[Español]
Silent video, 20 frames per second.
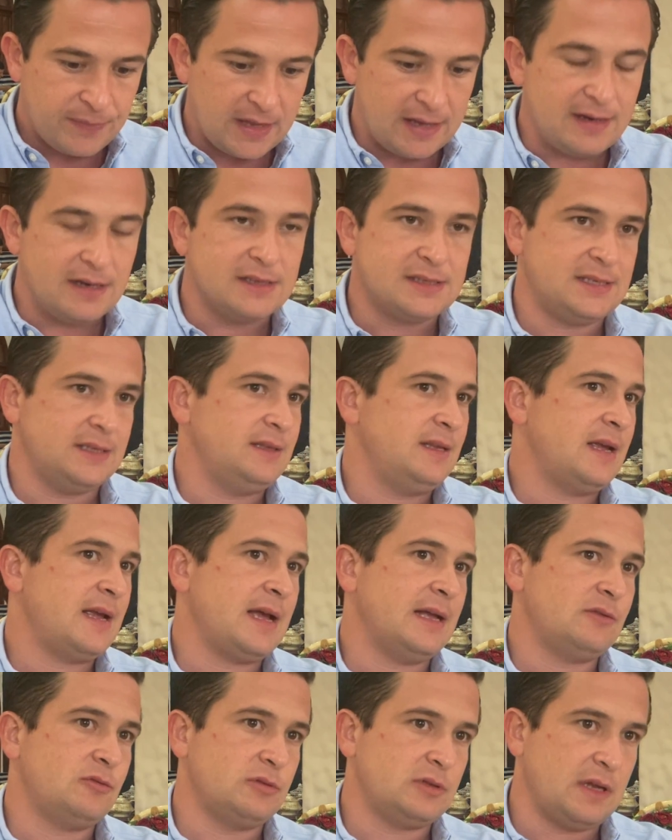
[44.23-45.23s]
En el
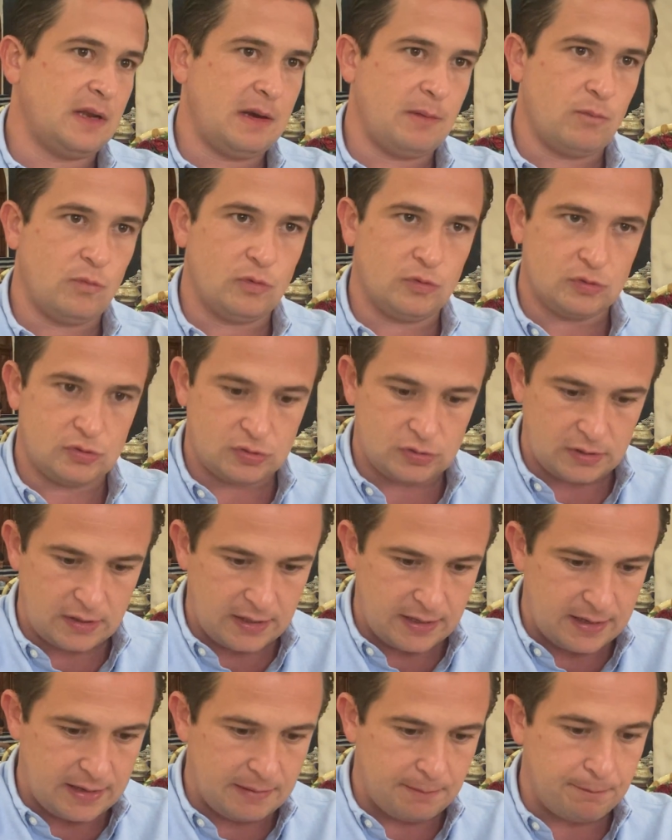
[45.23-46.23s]
sindicato tenemos
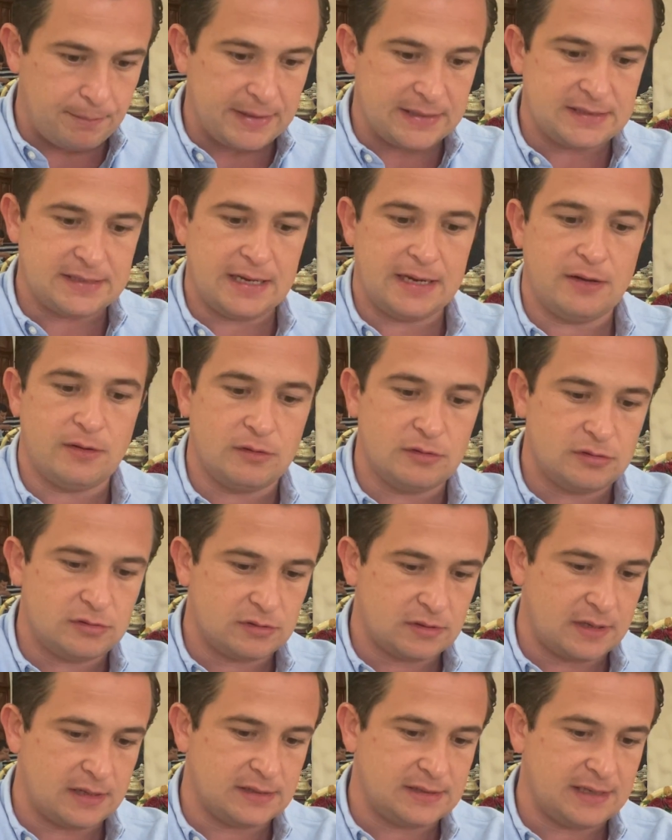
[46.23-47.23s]
eh,
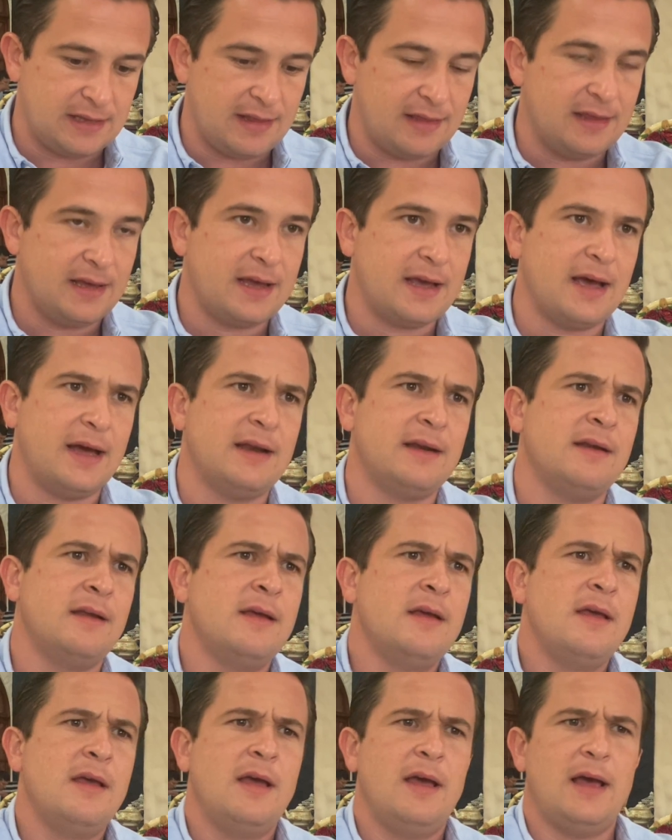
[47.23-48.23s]
empresarios que se dedican
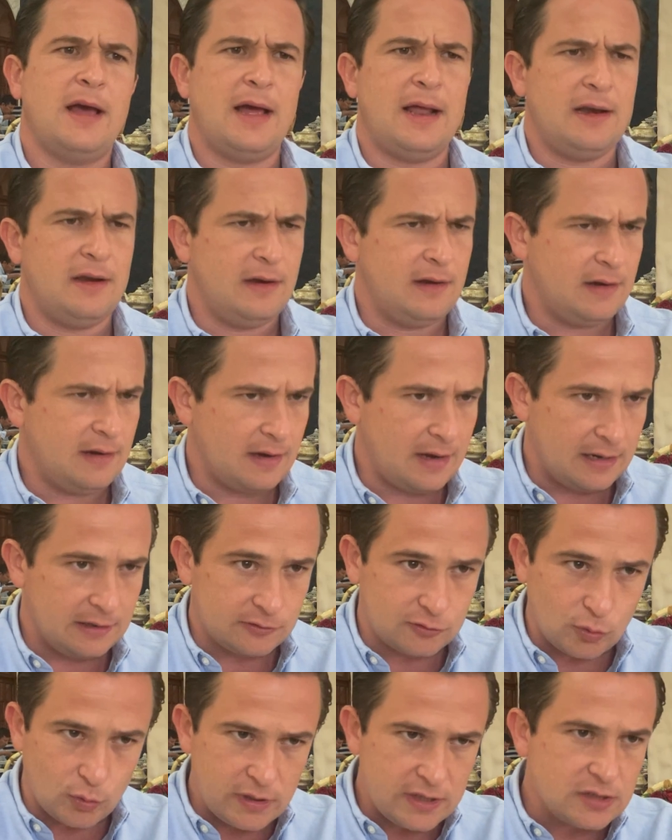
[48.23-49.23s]
al,
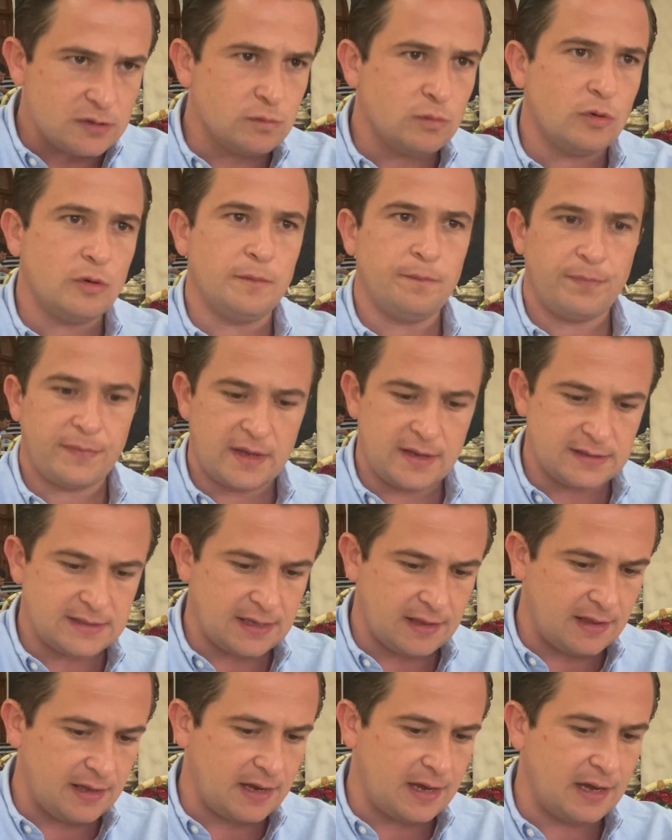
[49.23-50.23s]
turismo, que
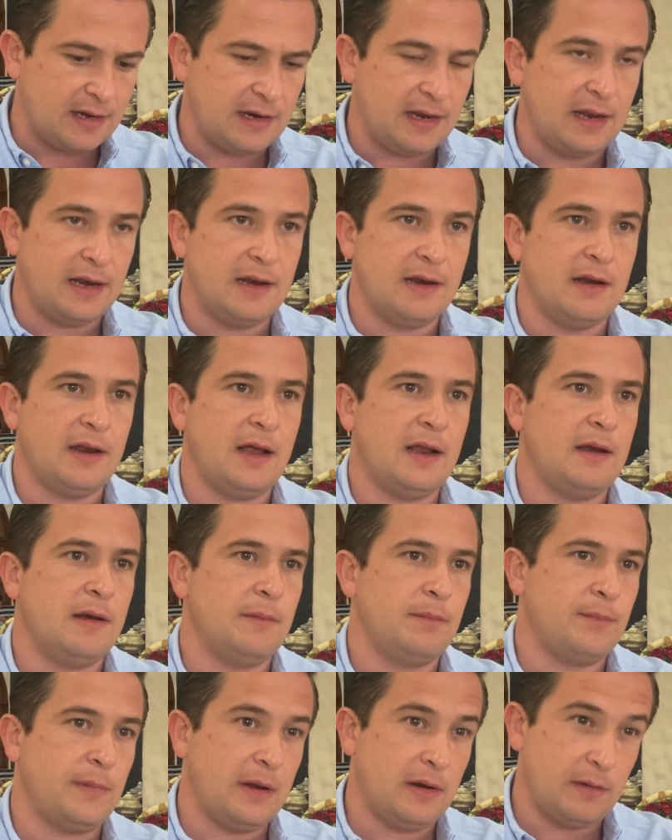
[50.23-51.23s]
se dedican
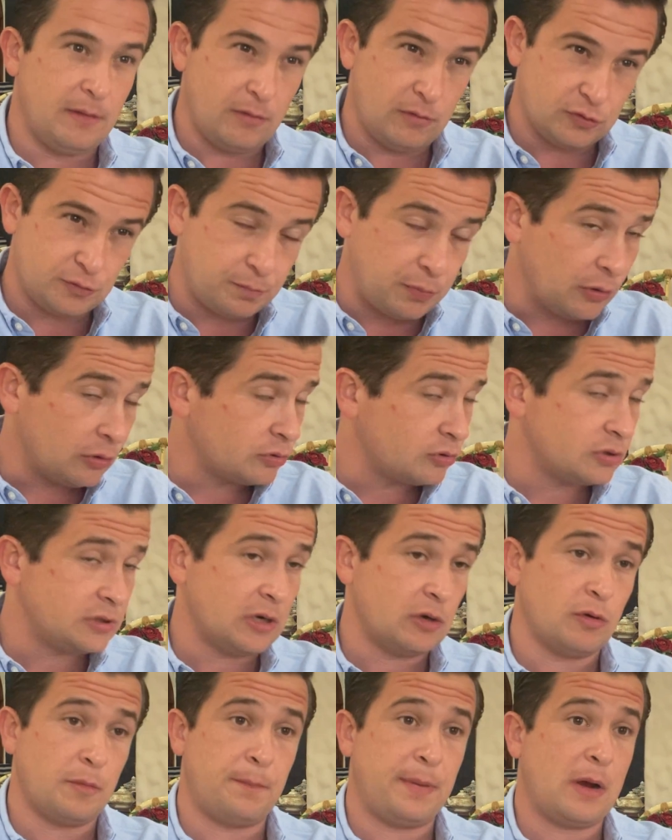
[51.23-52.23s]
a los productos
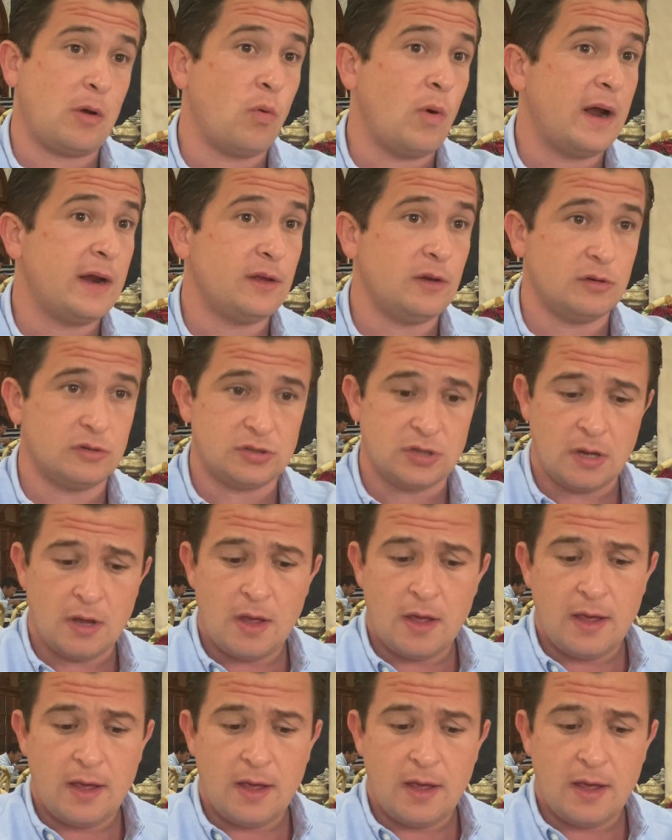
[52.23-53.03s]
agropecuarios,